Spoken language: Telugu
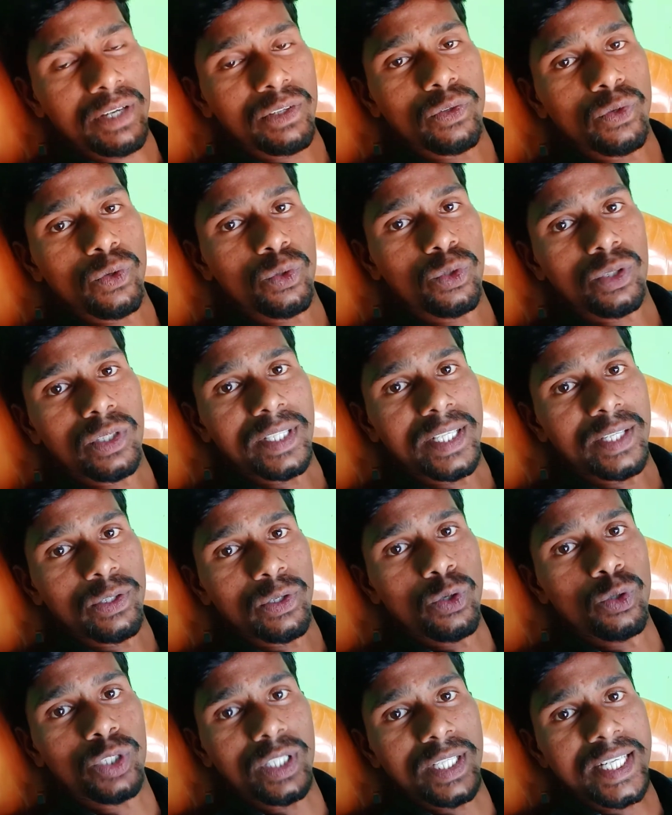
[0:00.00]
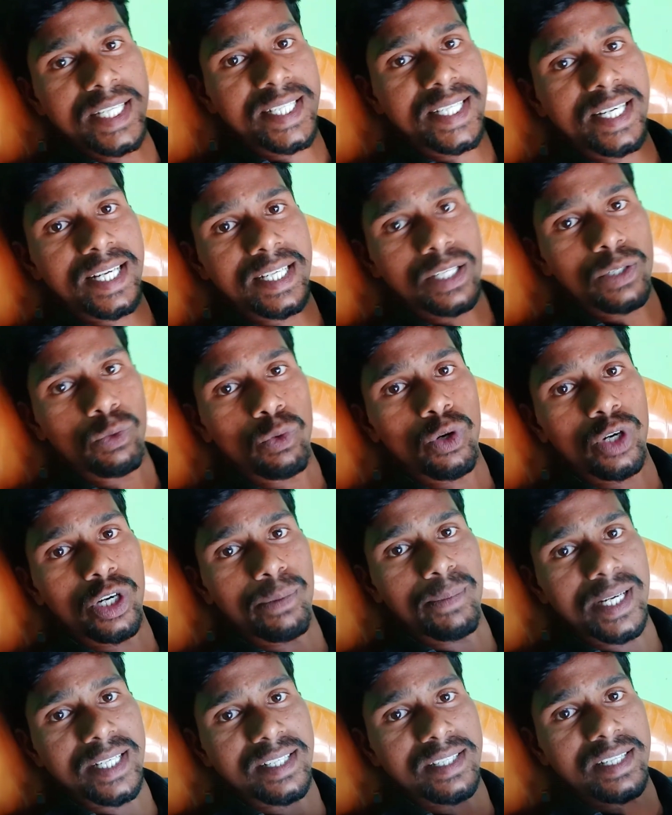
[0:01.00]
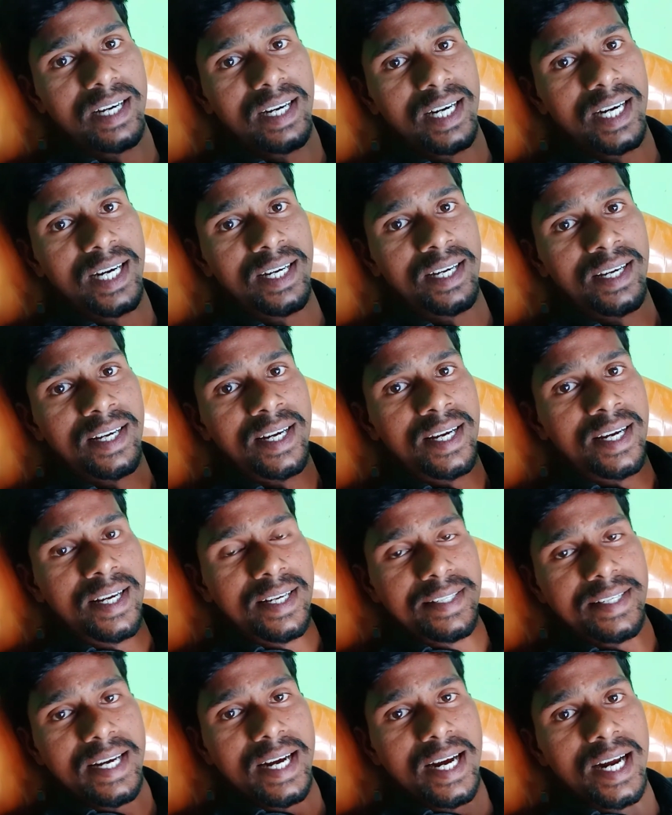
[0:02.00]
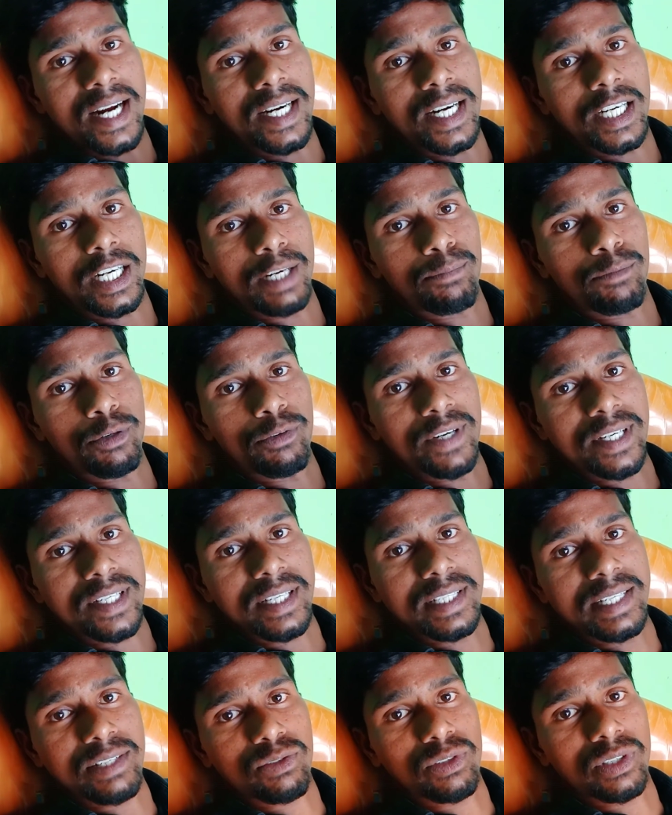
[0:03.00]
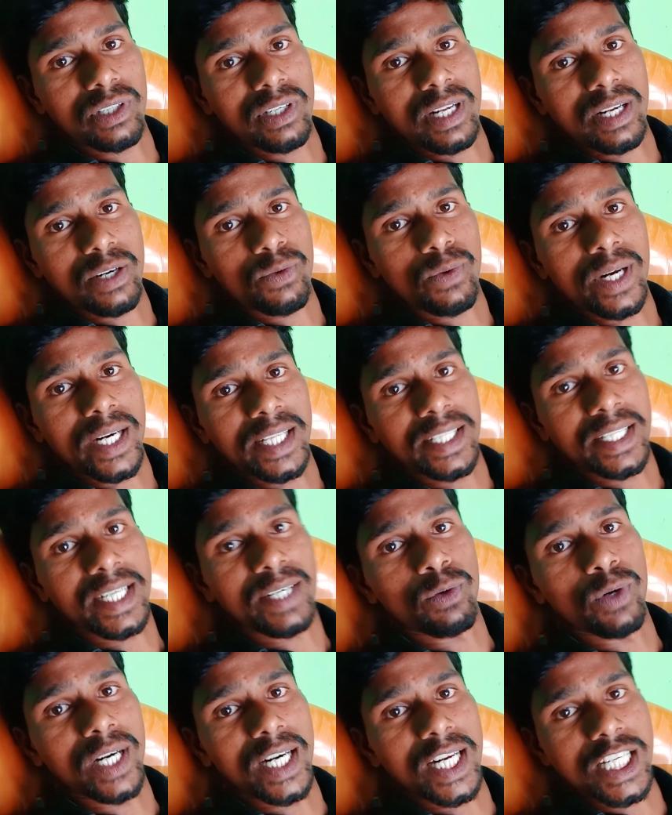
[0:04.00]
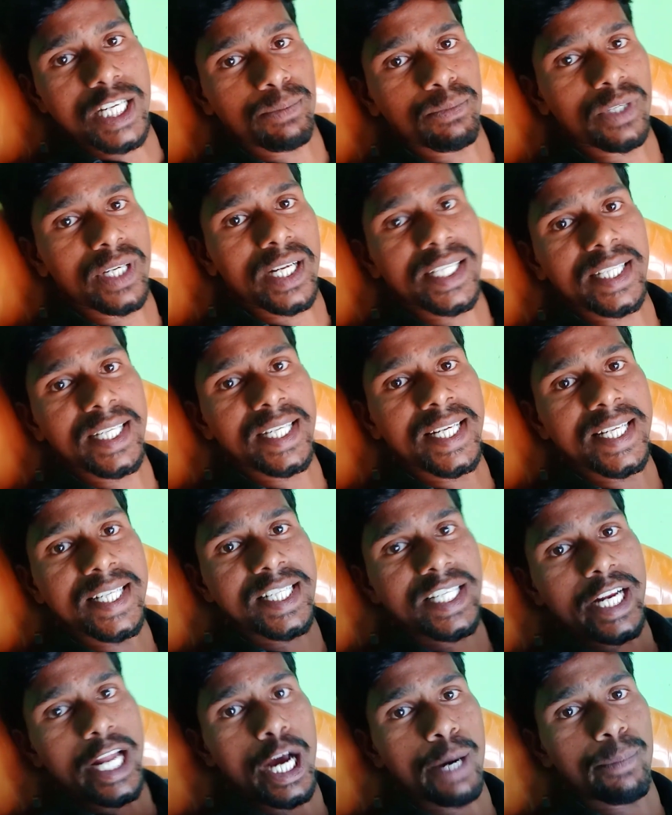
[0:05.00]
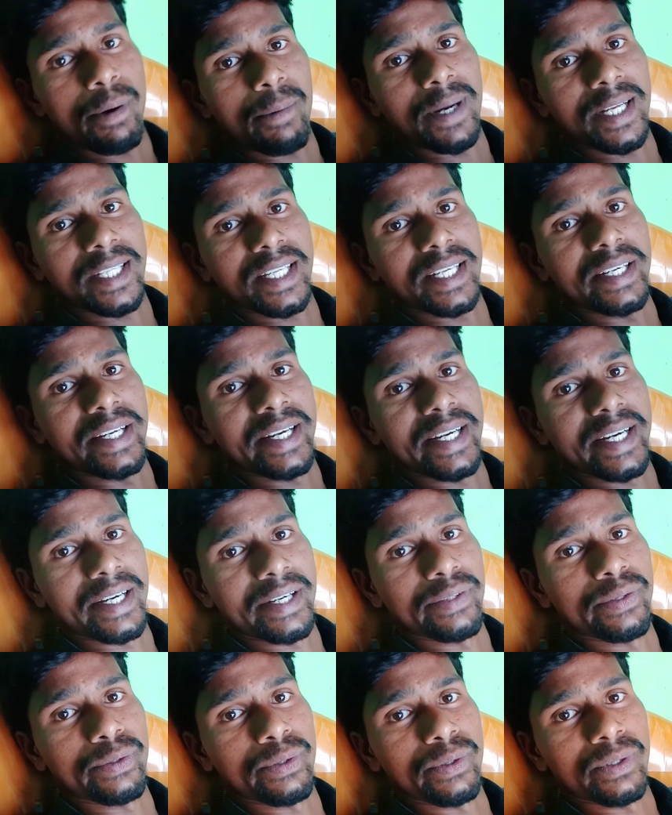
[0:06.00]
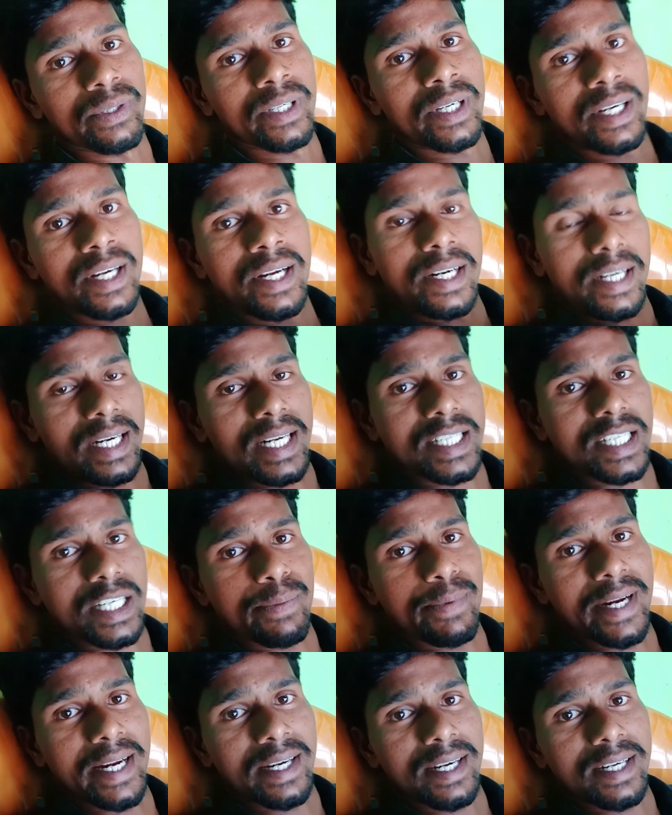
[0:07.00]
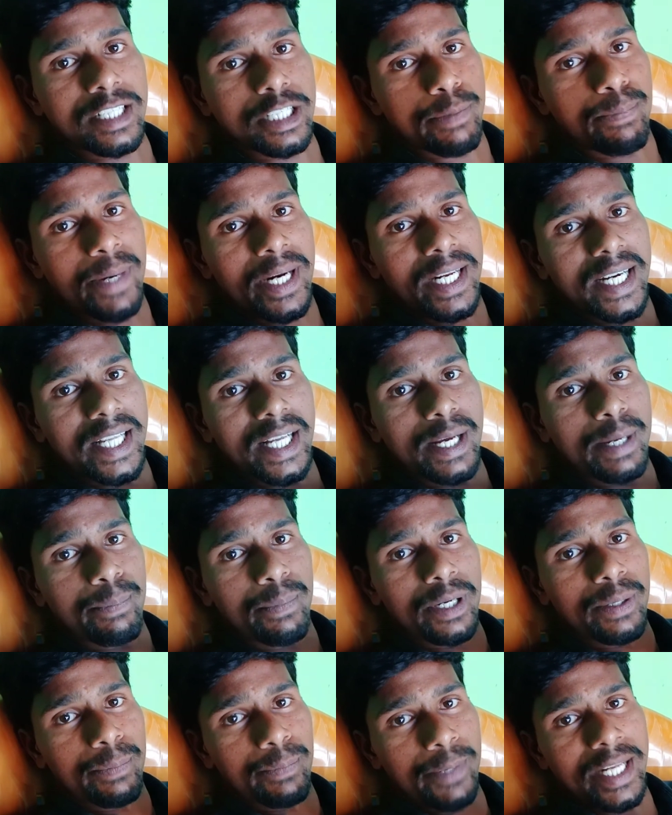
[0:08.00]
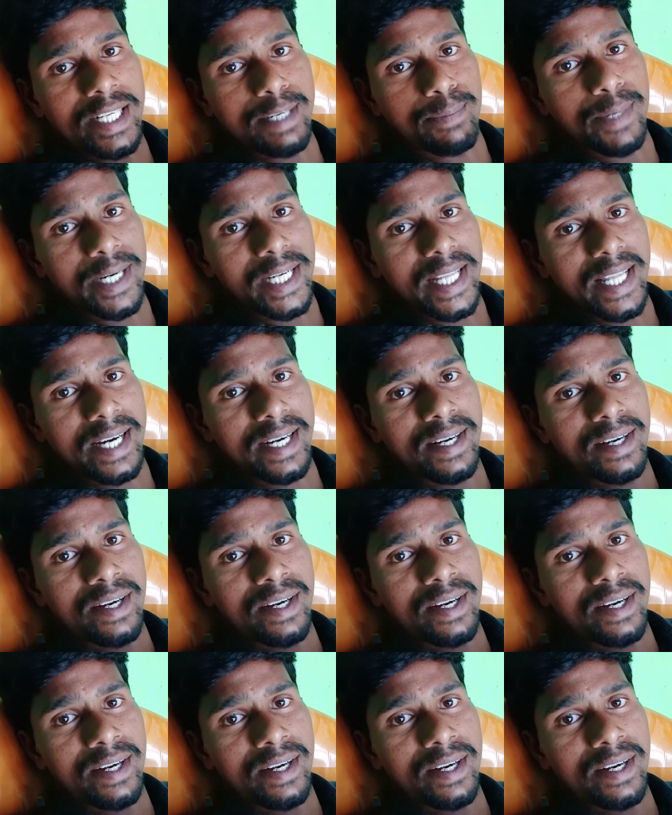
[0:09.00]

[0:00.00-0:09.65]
యూత్ యూత్ నుంచి అసలు ఓల్డ్ మ్యాన్స్ దాకా చాలా డబ్బులు వేస్ట్ చేసుకుంటున్నారు వాళ్ళందరికీ ఒకటే చెప్తున్నా దీని నుంచి లాభం అయితే లేదు నష్టమే చెప్పాను కదా ఇప్పుడే చెప్పాను కదా